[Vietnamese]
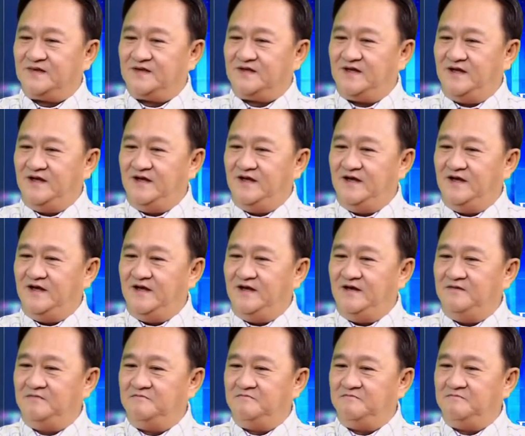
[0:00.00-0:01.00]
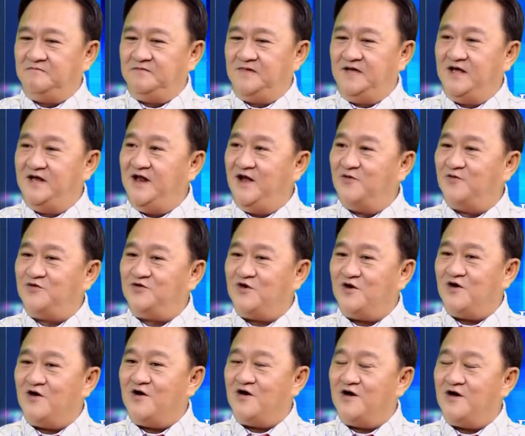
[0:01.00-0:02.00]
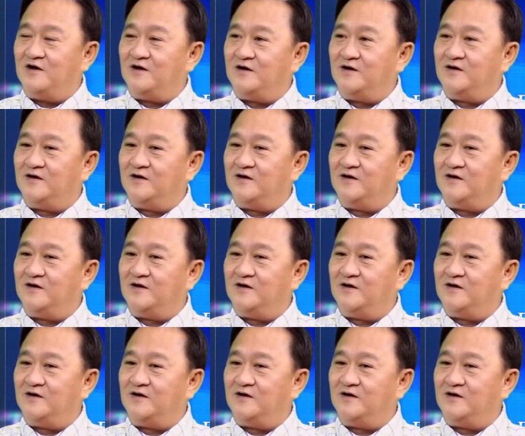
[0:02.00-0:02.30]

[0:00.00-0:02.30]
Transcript: Thì chia đều cho